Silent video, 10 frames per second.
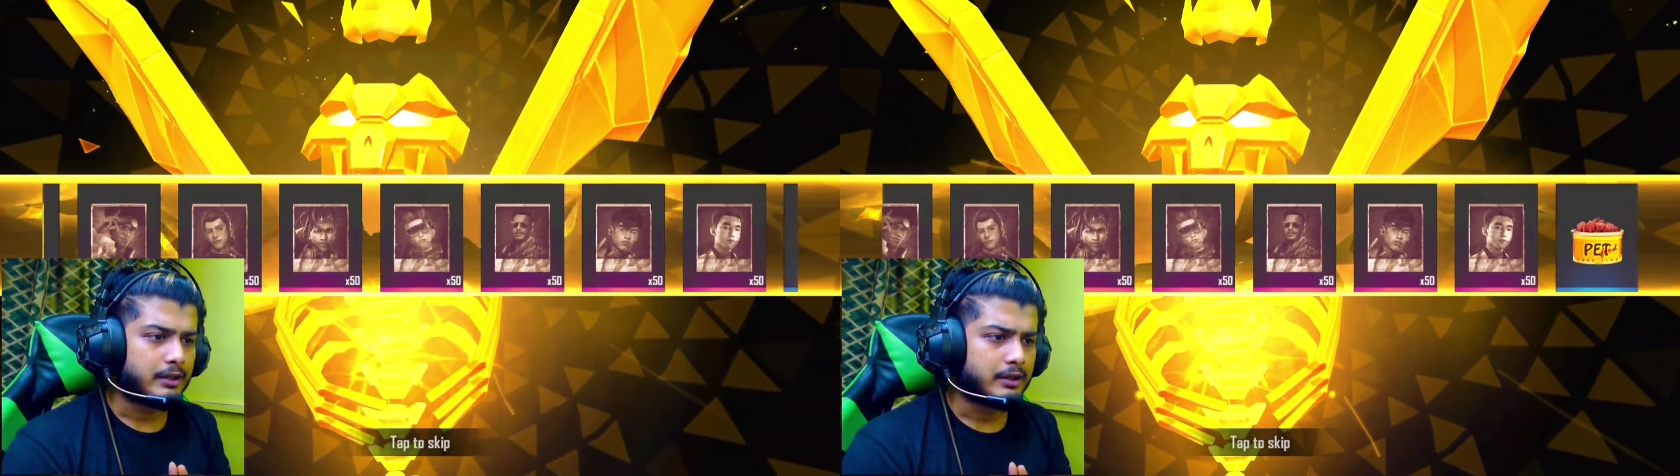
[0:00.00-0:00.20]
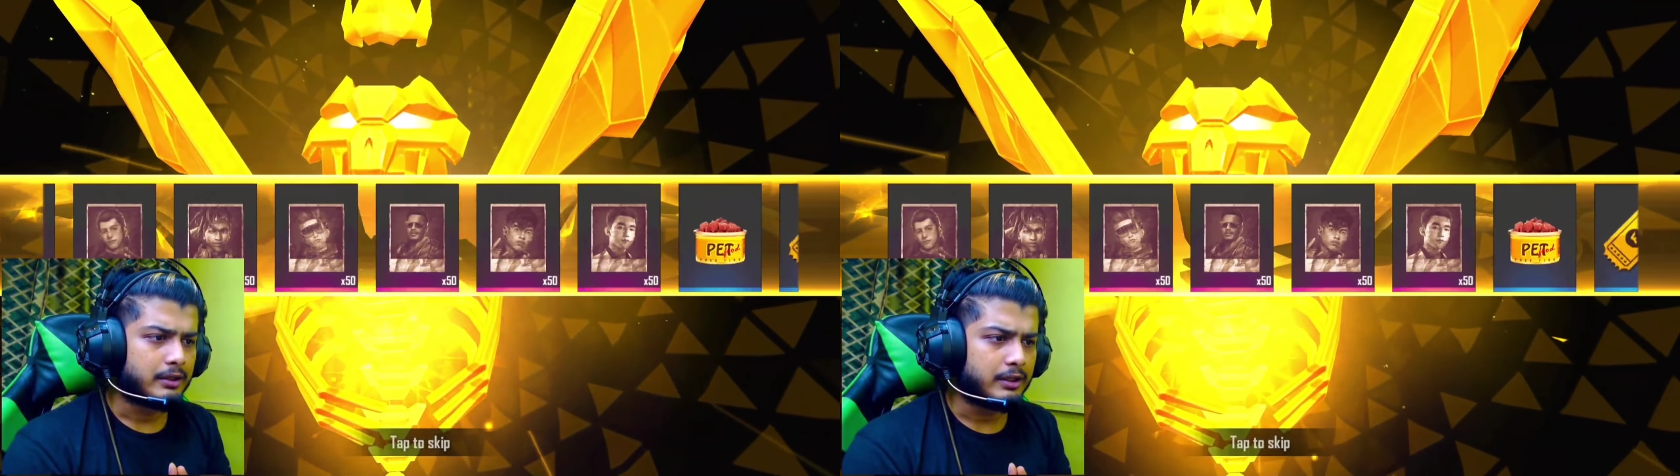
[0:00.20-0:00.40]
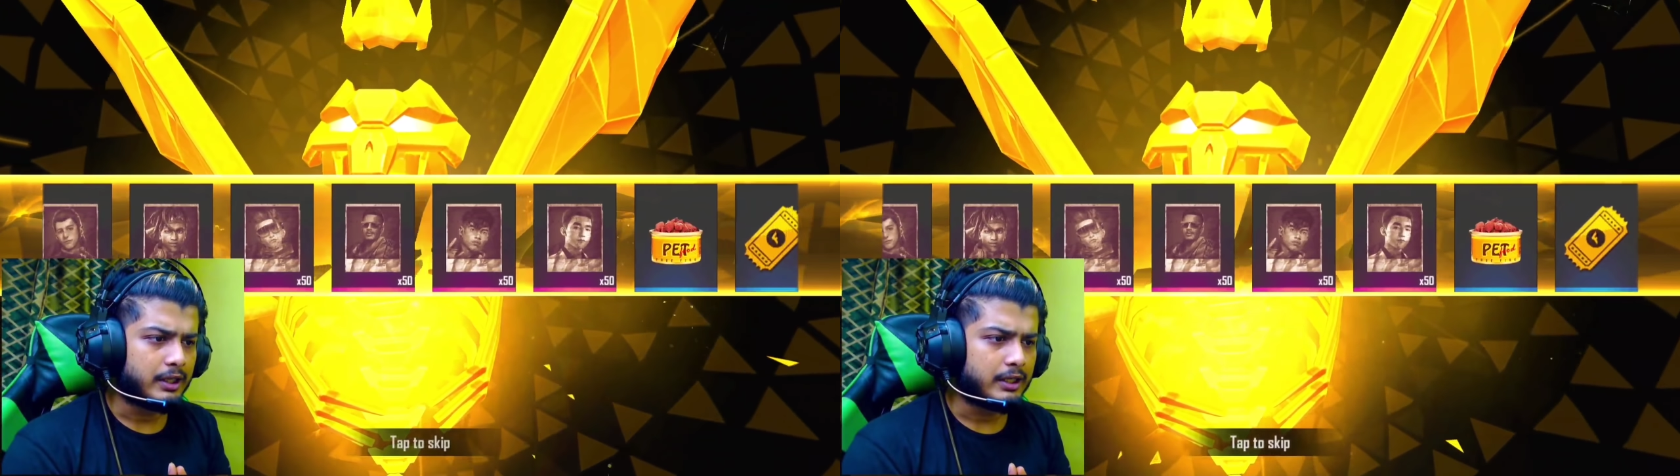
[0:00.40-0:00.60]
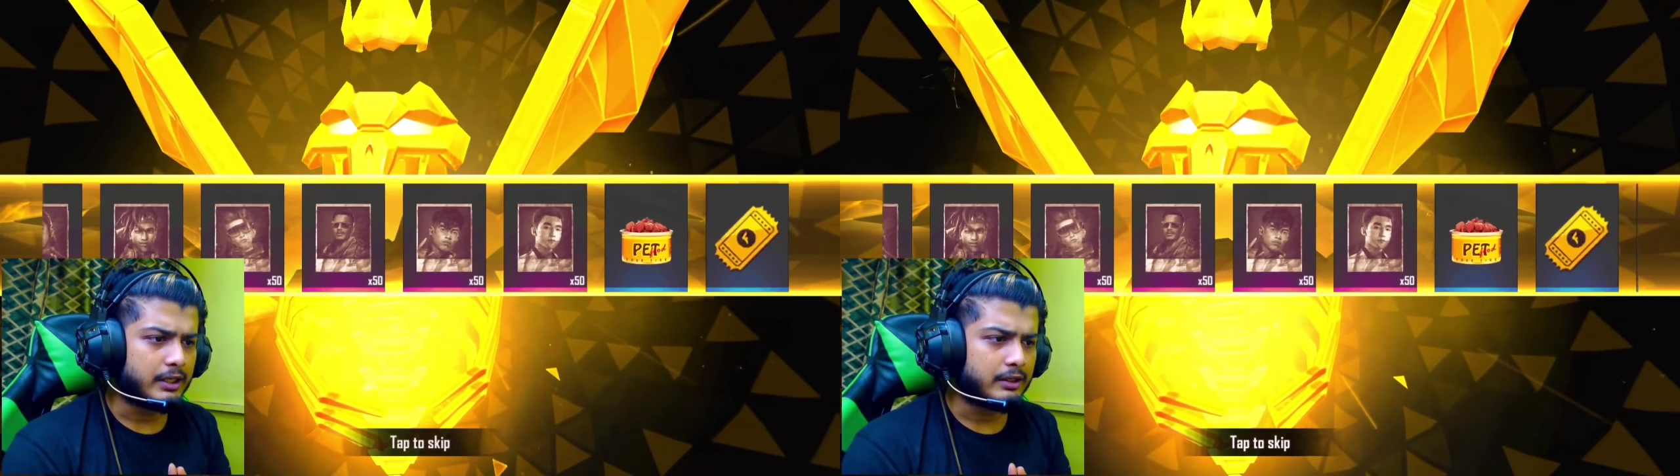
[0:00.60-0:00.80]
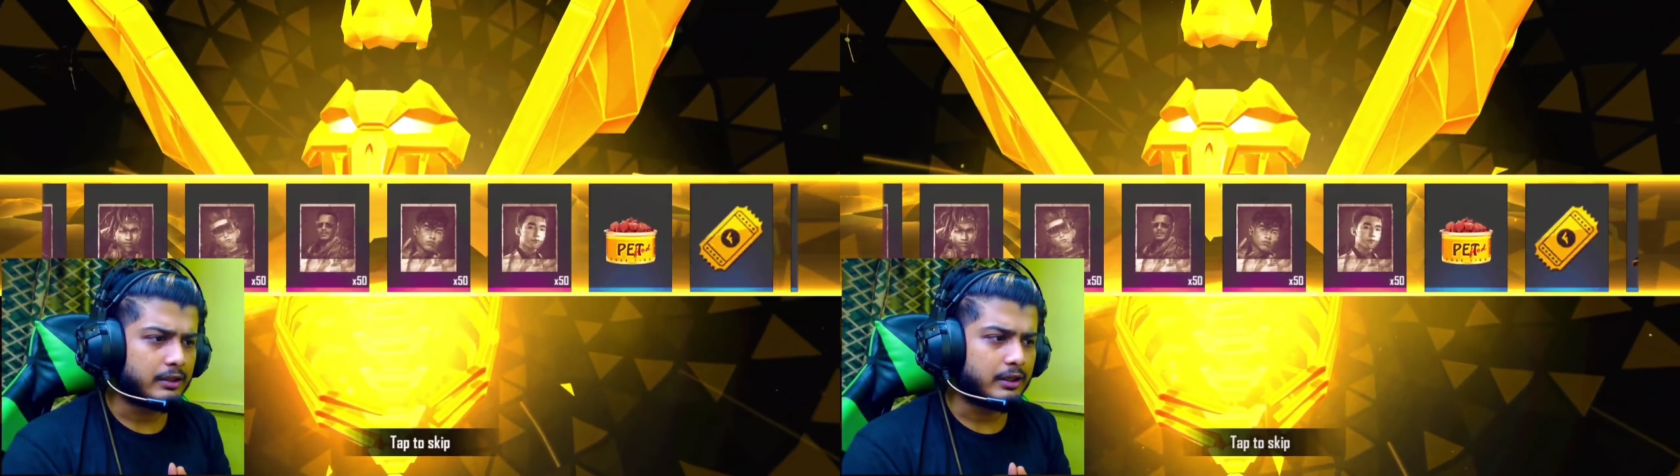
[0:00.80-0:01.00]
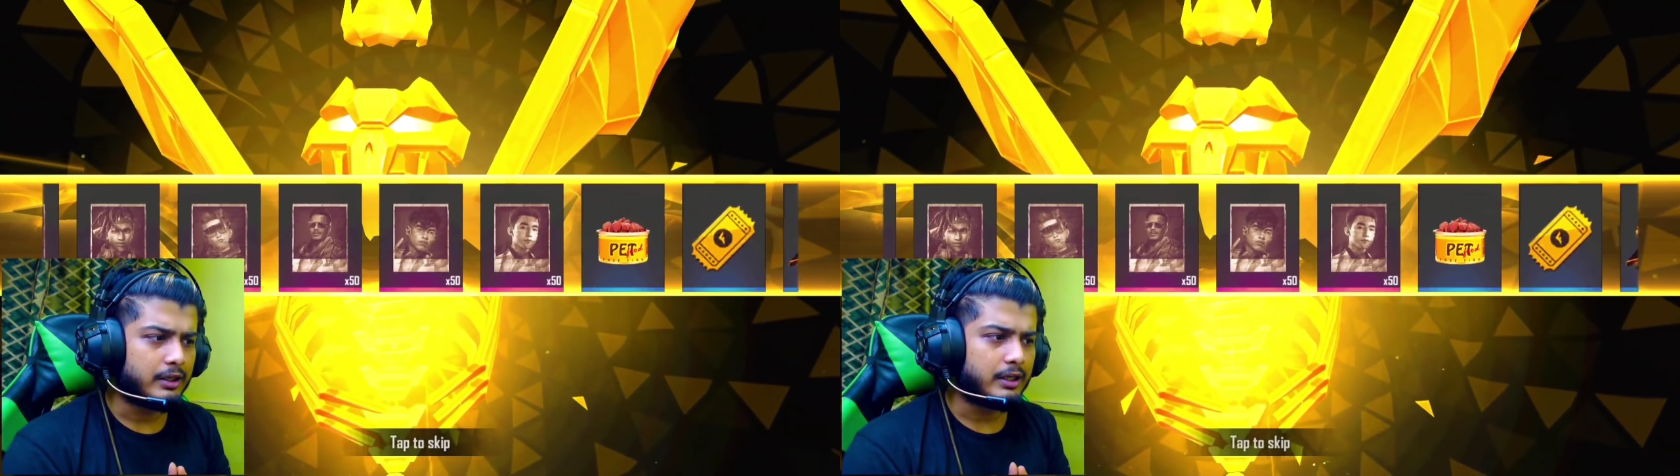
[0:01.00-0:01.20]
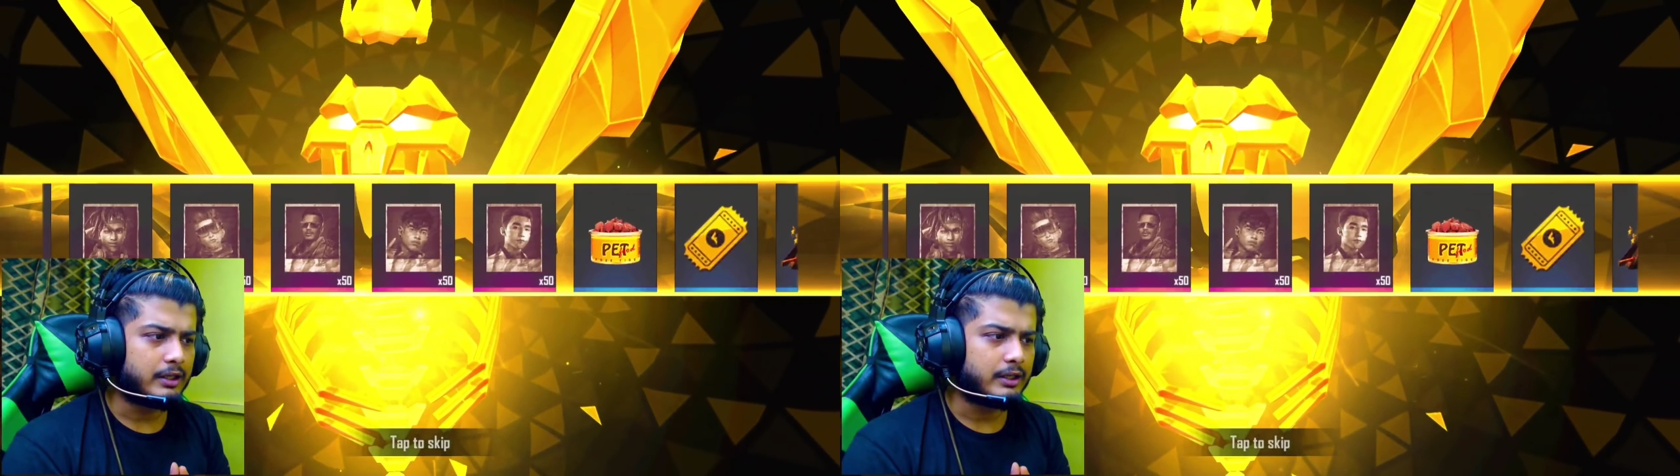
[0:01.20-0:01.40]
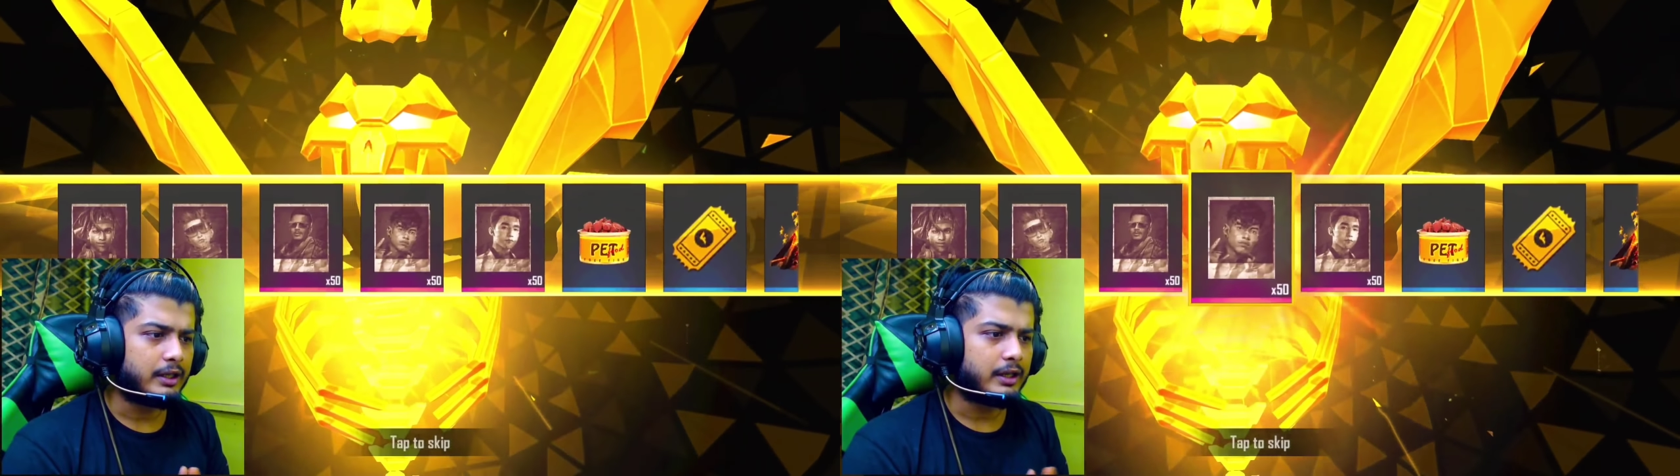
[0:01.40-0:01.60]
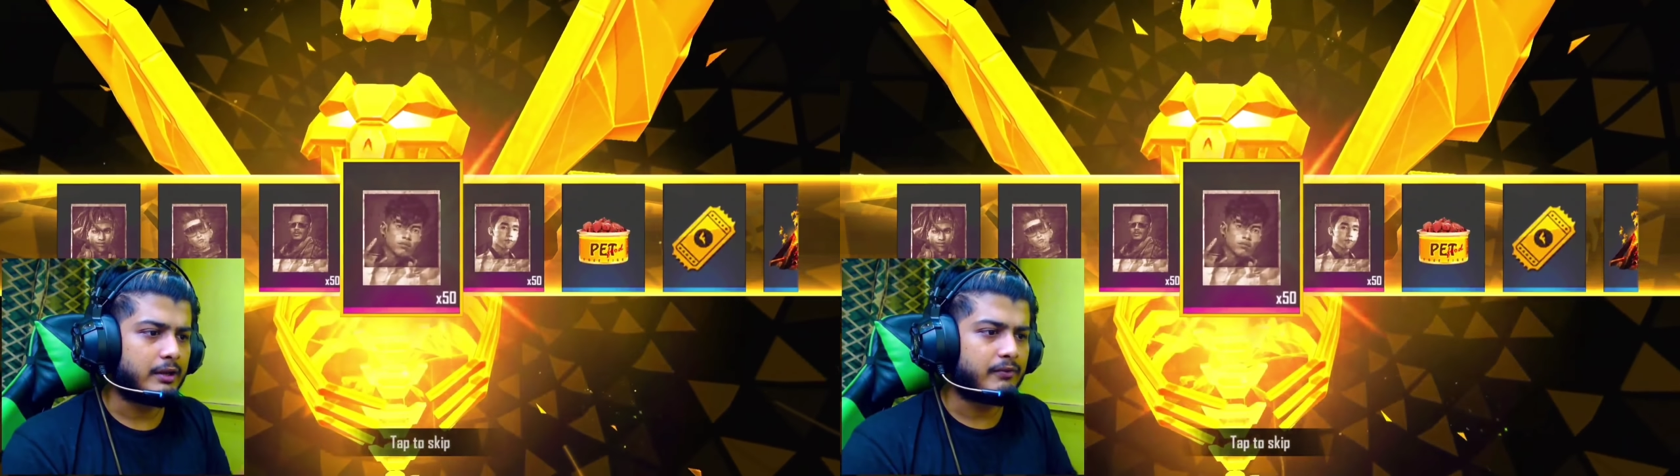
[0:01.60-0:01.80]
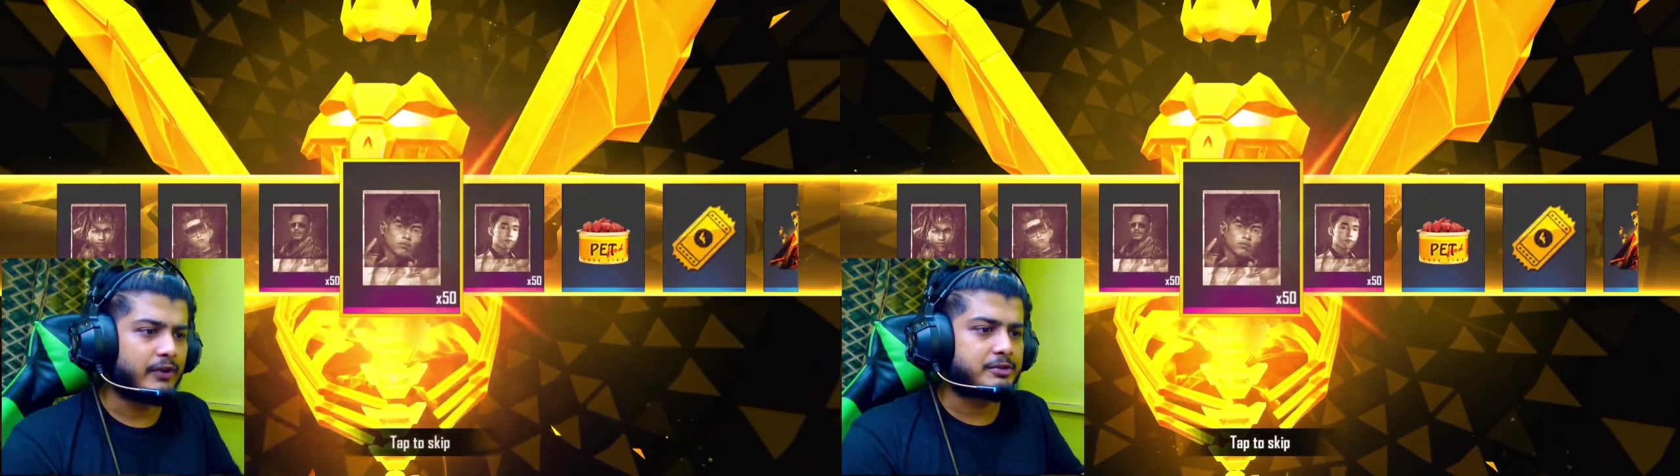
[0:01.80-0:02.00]
দিয়ে দে দিয়ে দে রে
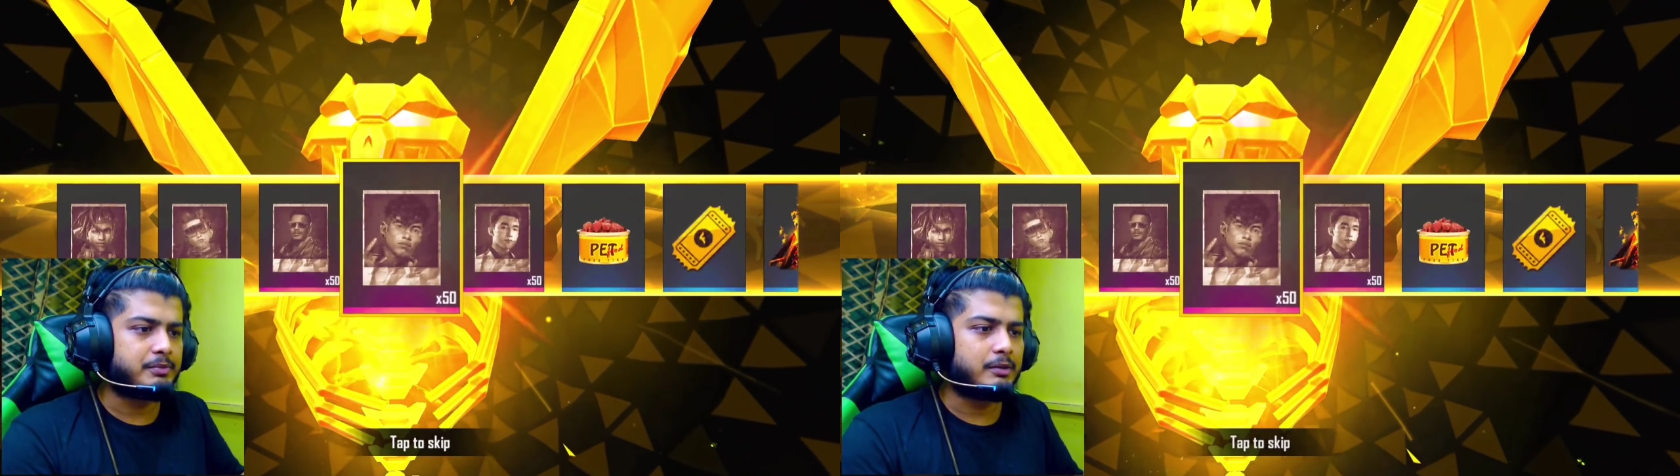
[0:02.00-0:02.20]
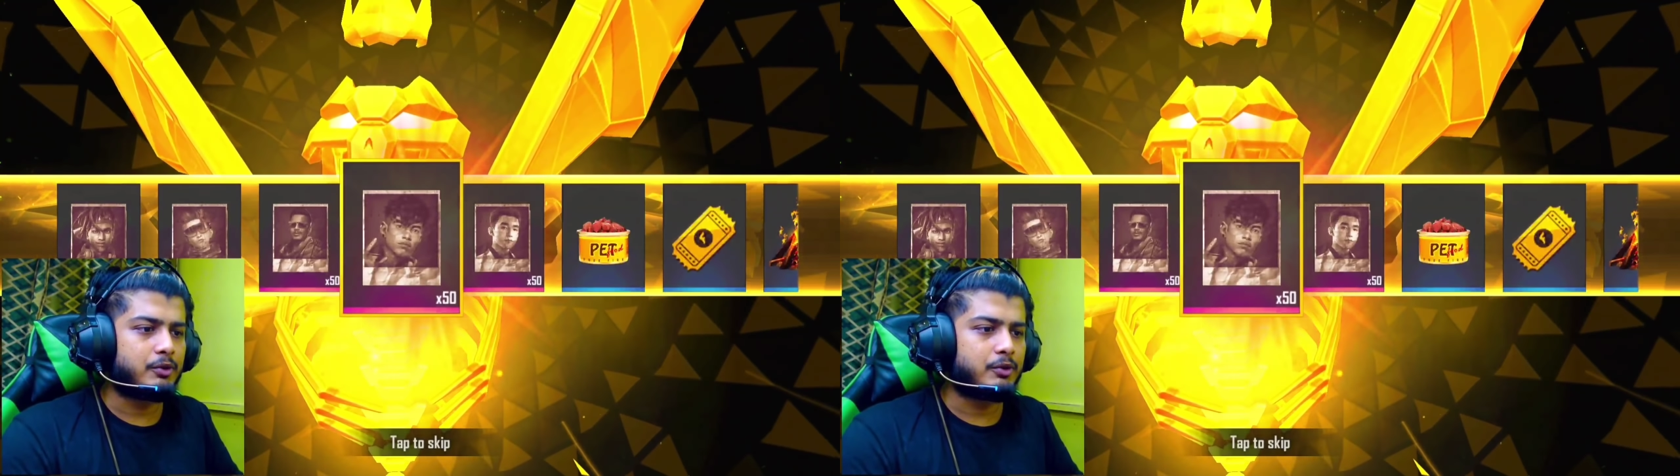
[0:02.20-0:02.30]
ফার্স্ট পিনে মনে